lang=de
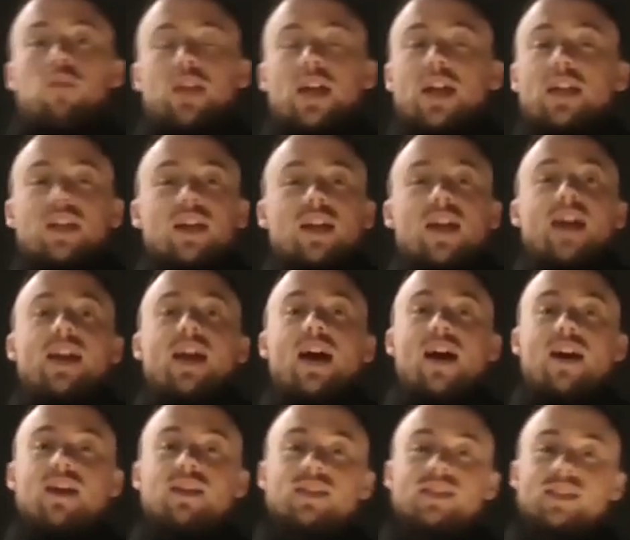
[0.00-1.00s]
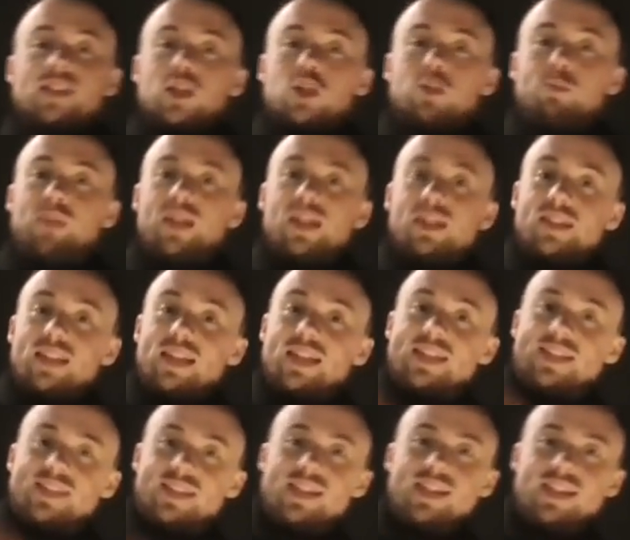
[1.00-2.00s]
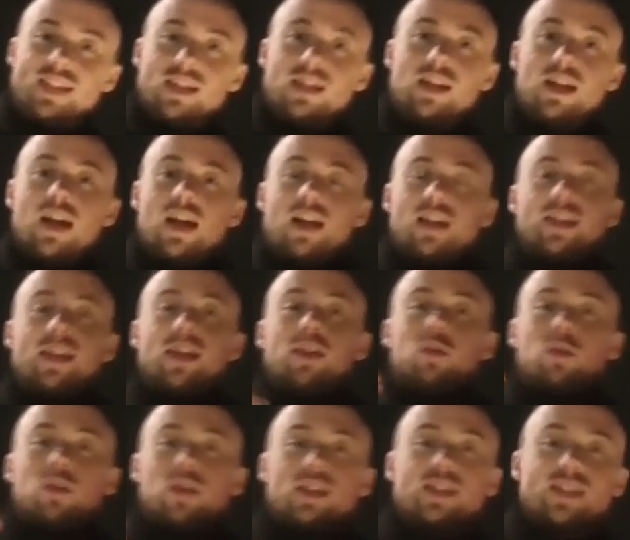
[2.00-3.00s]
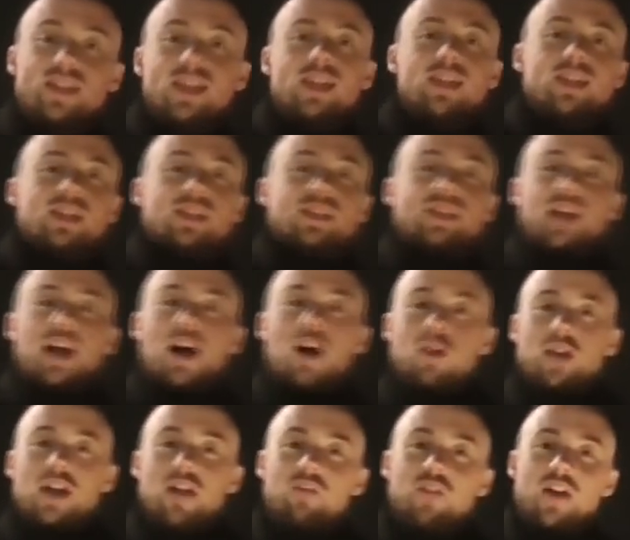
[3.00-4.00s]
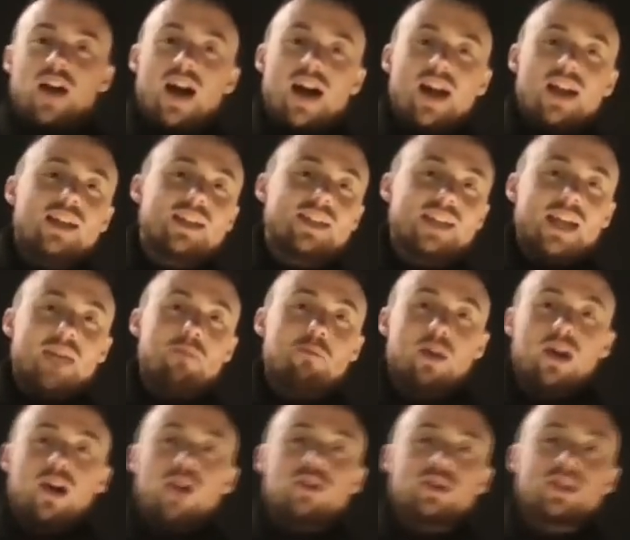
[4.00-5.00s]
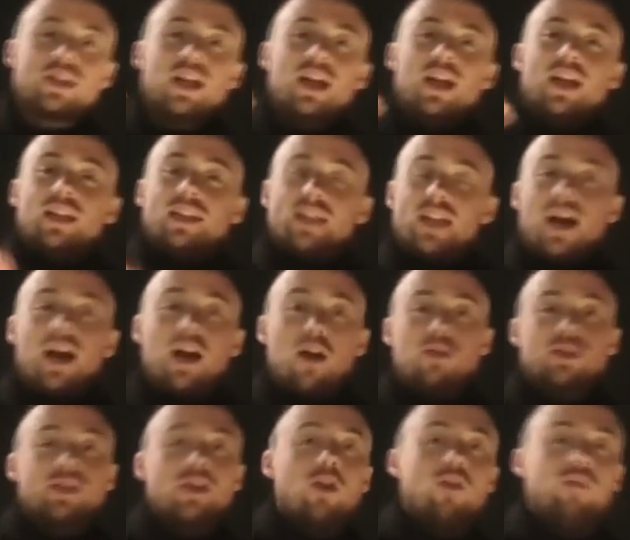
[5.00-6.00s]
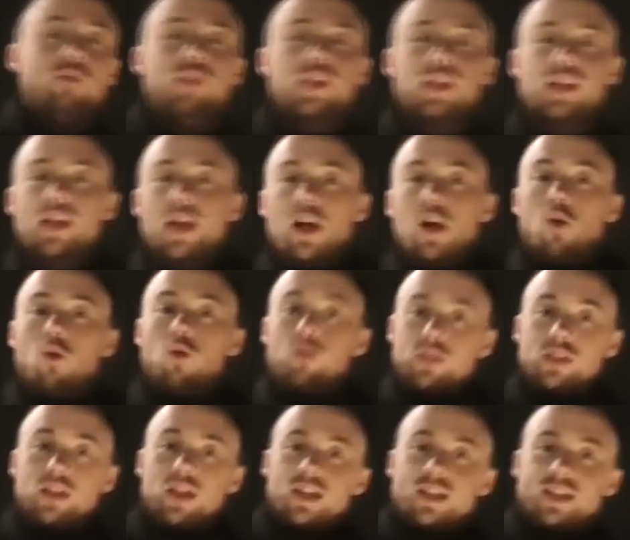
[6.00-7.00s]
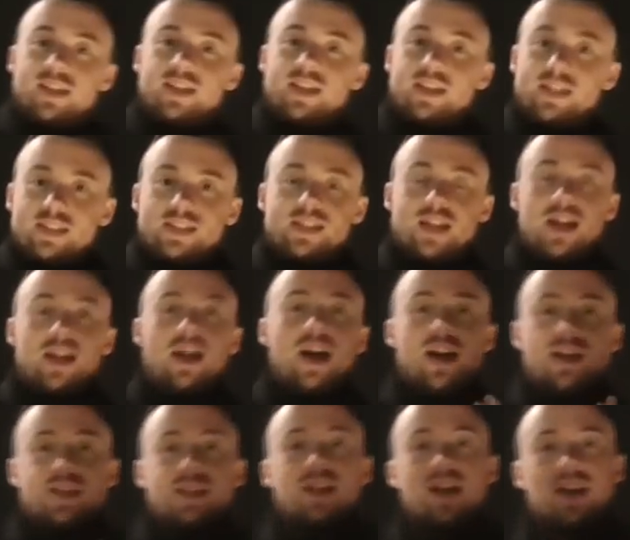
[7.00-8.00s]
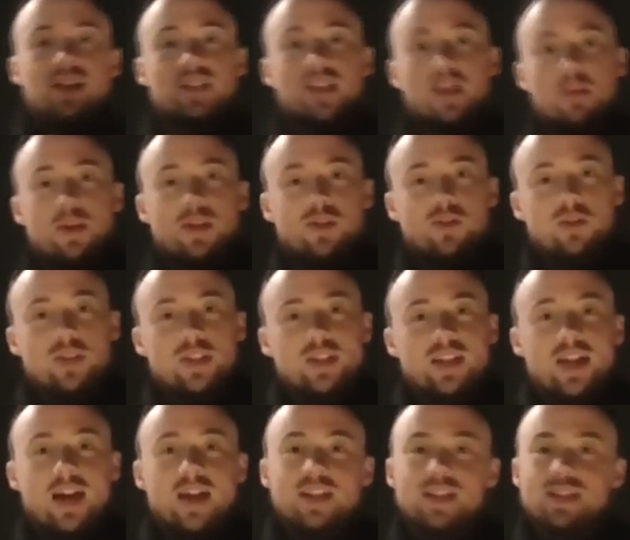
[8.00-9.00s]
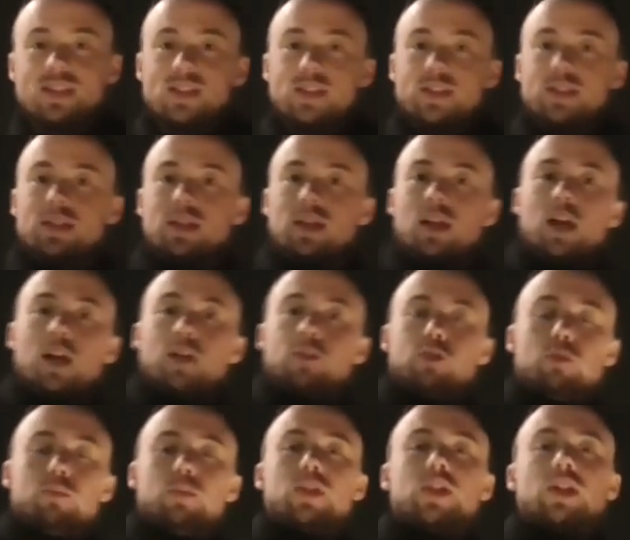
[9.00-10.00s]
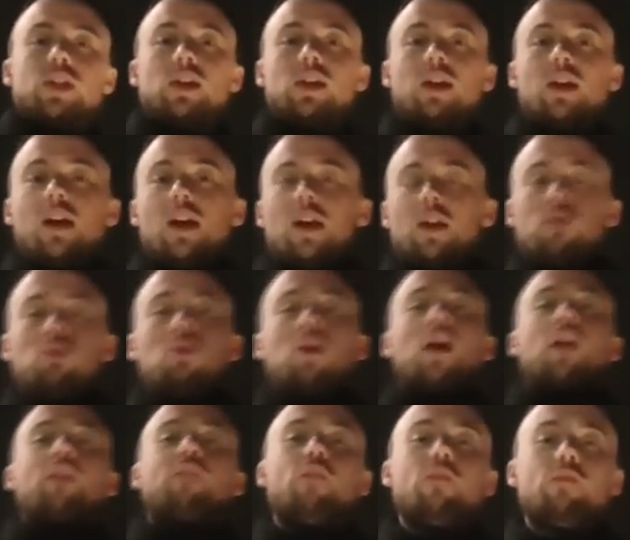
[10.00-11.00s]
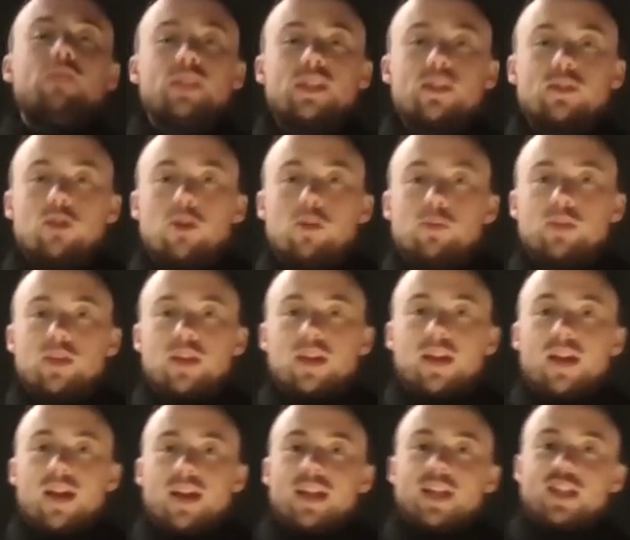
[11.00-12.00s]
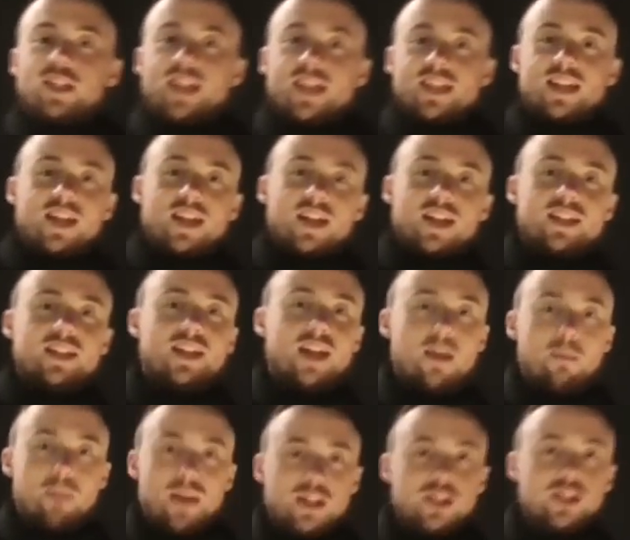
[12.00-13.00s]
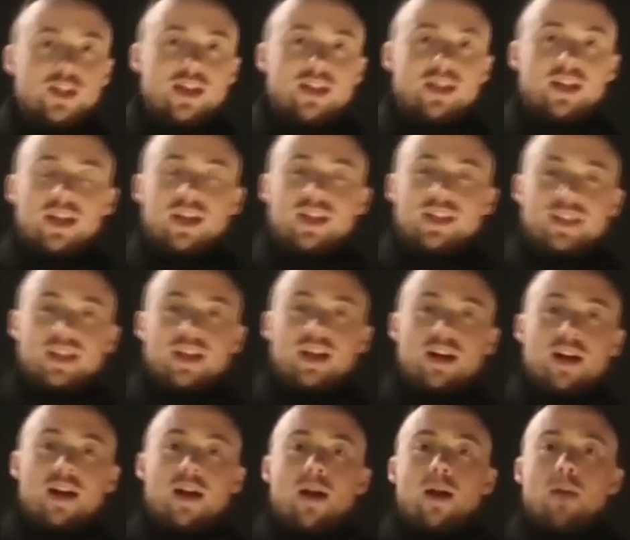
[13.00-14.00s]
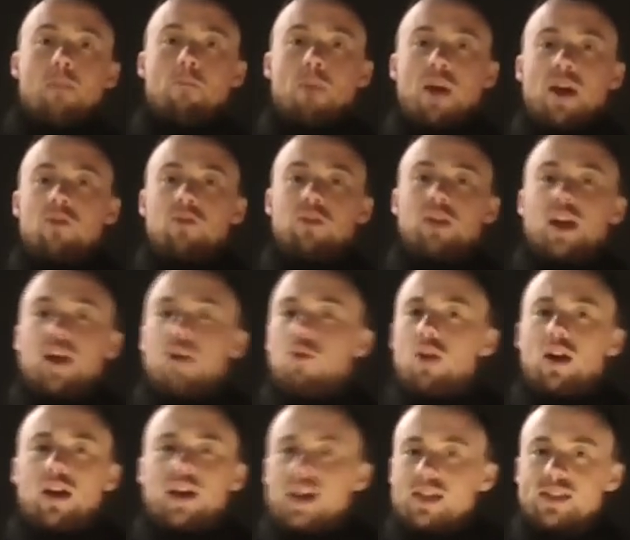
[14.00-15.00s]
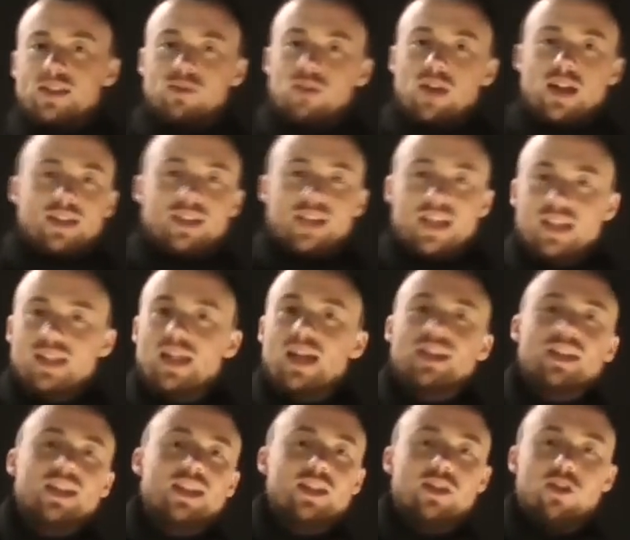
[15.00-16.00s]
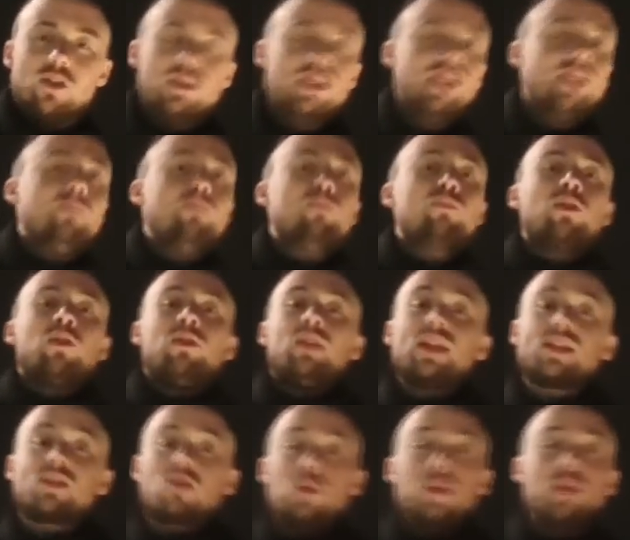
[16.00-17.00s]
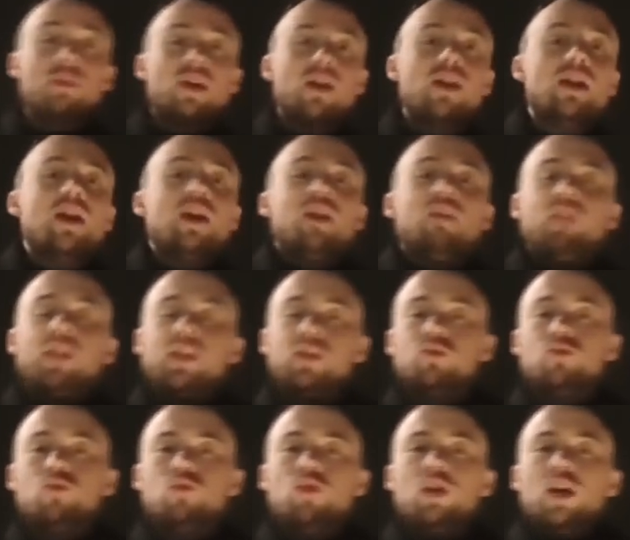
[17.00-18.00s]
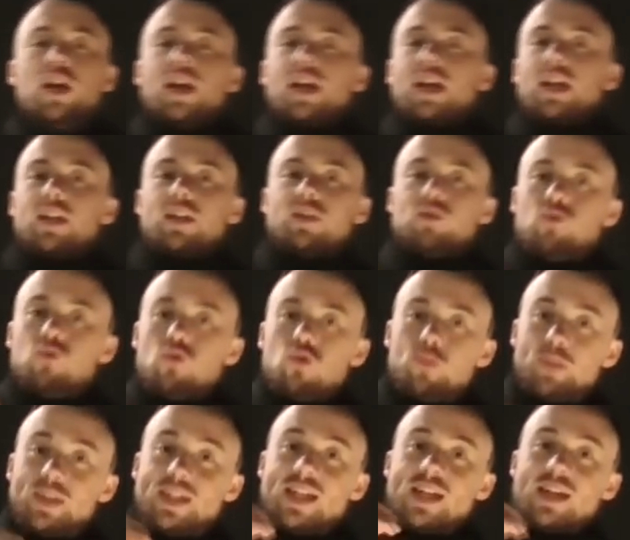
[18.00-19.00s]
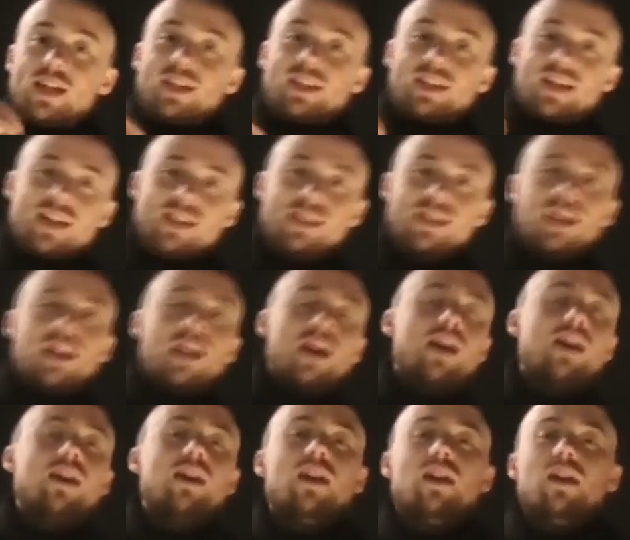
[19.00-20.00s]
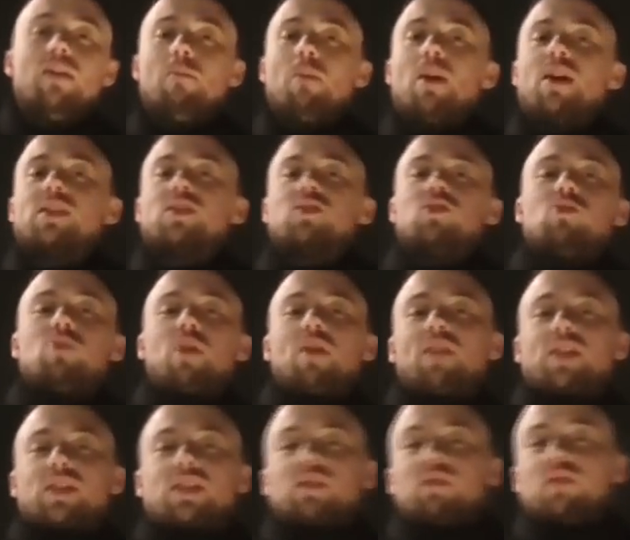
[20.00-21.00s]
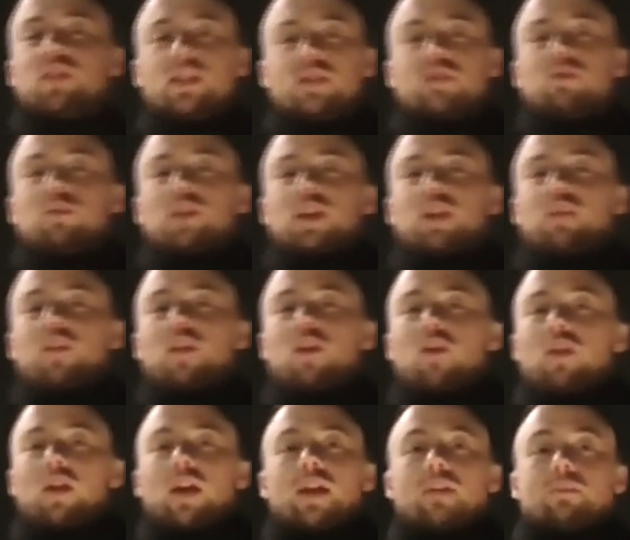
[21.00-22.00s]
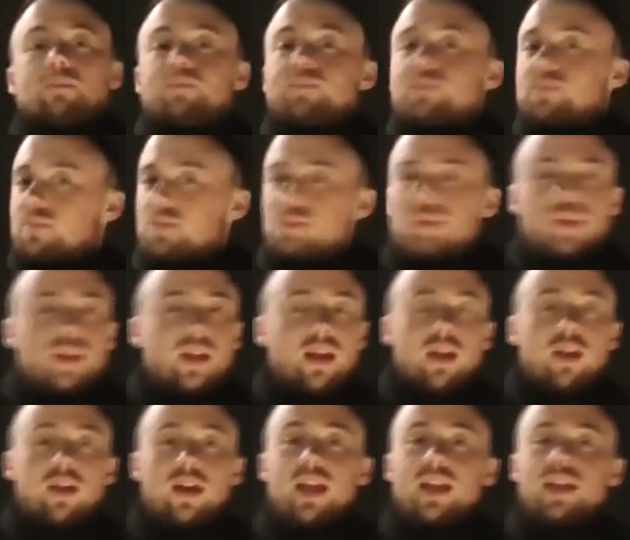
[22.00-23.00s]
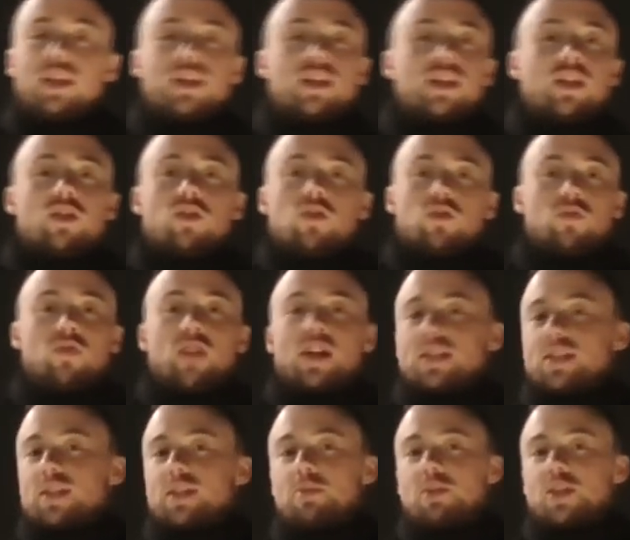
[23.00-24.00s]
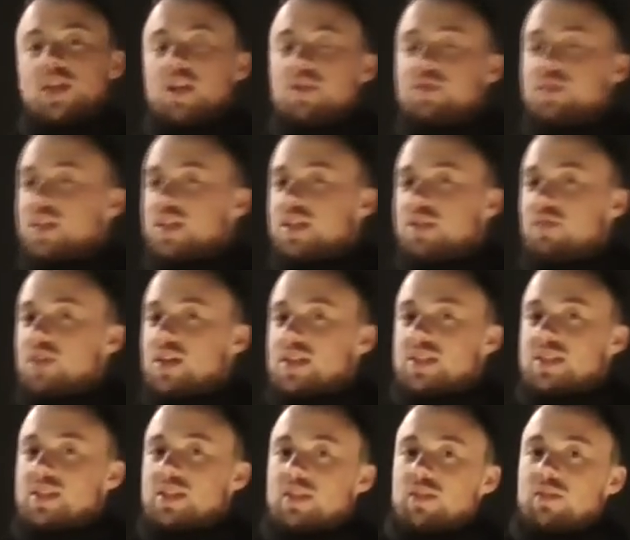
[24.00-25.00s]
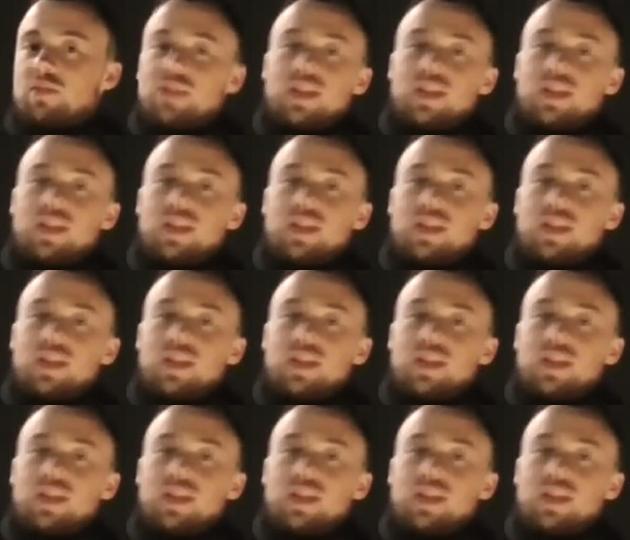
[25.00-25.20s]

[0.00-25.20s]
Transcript: der hat gar keine Angst, der spielt nicht sicher, der riskiert es, der haut einfach alle Themen raus, die er raushauen will und der ist eine einzigartige Persönlichkeit. Der ist nicht dieser typische 0815-Typ, sondern da steckt ja ein richtiger Mensch dahinter, ein richtiger Mann. Und oh krass, so ein Date hatte ich noch nie. Und das kommt immer, wenn du dir ganz klar machst, über was willst du mit den Frauen reden rede, was dich beschäftigt, was äh,